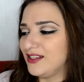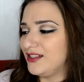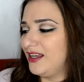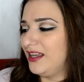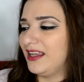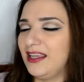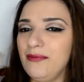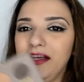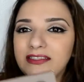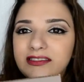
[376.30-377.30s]
Eh, y
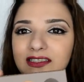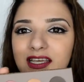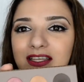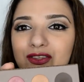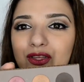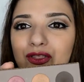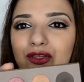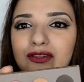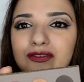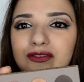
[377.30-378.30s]
más estos
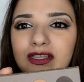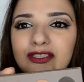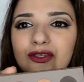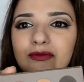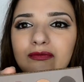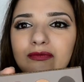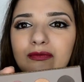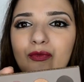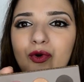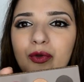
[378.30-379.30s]
dos que son
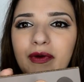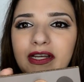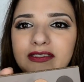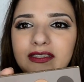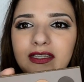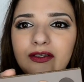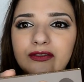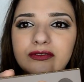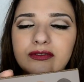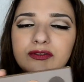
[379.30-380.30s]
muy parecidos.